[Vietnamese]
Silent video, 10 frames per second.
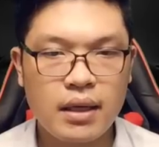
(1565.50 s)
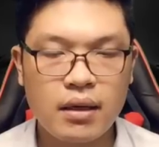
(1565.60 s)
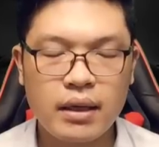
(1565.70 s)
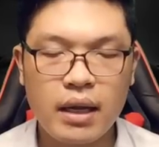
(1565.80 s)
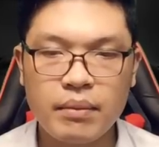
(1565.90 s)
cái
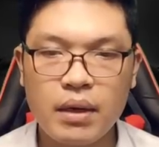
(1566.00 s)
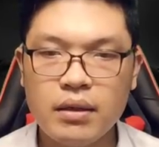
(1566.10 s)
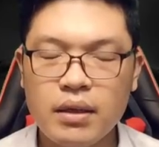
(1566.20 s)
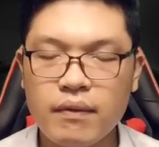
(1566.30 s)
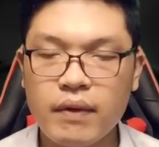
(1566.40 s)
cơ nghiệp
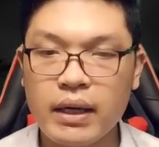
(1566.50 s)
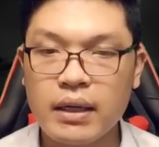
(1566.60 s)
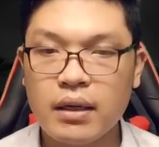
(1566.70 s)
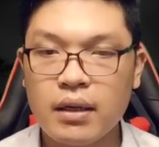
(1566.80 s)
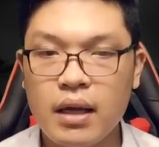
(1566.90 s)
lớn như
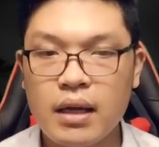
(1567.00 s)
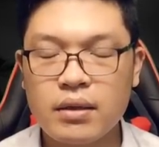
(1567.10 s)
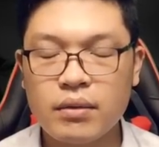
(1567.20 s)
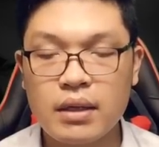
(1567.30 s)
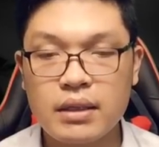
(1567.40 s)
vậy liền
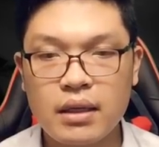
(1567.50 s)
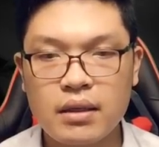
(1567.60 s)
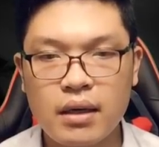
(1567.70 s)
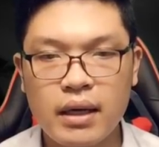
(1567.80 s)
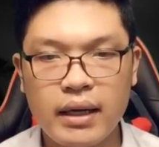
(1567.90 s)
trong thời gian
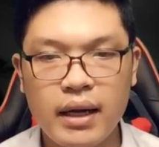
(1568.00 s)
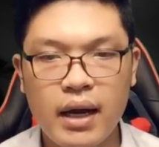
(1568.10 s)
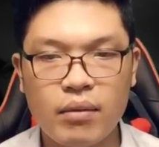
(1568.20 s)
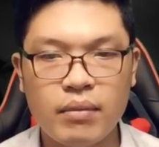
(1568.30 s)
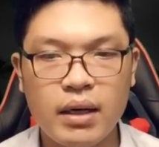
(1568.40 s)
cực ngắn
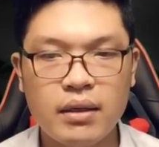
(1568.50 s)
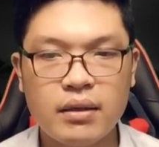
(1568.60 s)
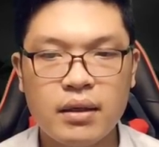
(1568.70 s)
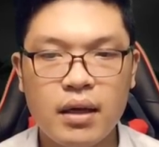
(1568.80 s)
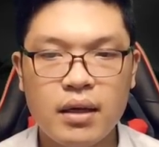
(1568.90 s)
hỏng mất.
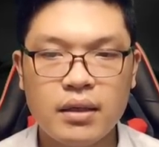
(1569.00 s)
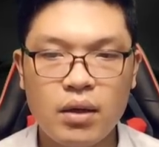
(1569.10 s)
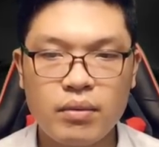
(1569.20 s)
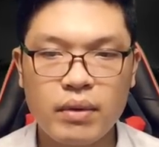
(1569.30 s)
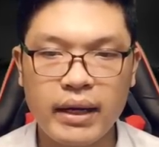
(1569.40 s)

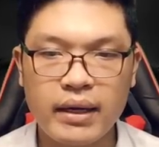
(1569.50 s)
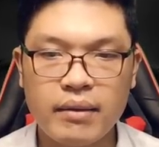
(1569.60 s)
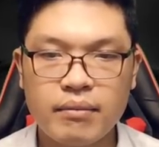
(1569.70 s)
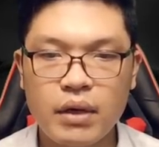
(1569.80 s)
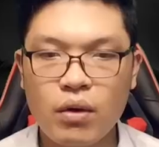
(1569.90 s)
Lúc này
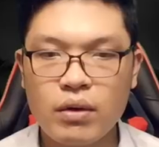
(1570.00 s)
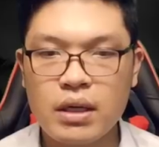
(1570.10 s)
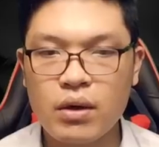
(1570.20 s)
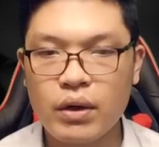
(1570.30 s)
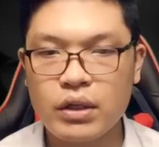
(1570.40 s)
mới có
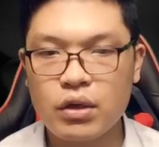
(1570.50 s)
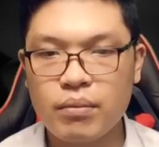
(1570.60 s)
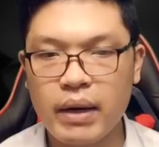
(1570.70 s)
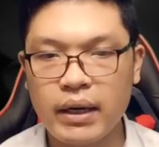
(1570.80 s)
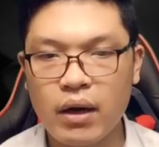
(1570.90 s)
cơ hội
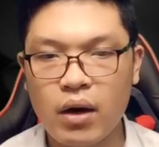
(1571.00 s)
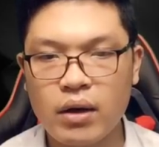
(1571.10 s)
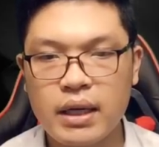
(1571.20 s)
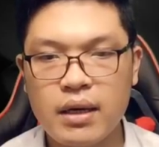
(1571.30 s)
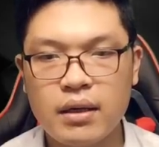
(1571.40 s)
cho bảy
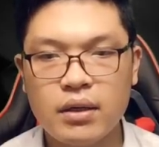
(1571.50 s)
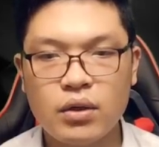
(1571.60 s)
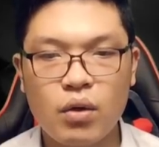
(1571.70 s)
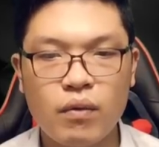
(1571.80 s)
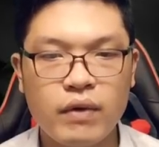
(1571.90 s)
họ kia
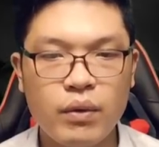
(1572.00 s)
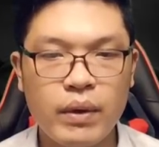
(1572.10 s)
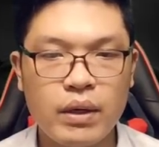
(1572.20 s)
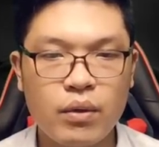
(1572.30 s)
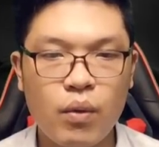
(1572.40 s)
cùng với
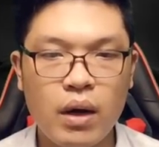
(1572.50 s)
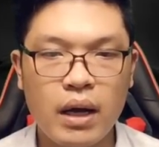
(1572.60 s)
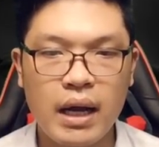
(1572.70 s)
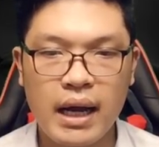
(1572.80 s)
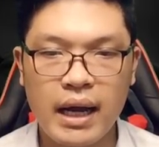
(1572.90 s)
Ngụy
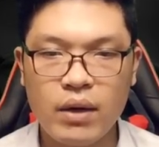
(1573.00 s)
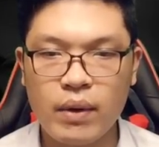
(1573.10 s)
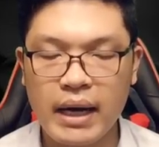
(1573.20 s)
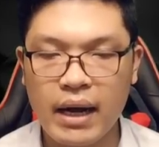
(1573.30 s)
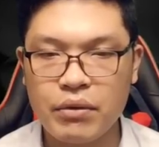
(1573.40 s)
Khuông hái
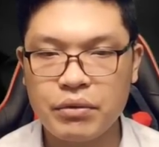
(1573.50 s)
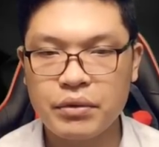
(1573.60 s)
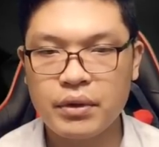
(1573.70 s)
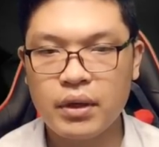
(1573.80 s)
quả đào.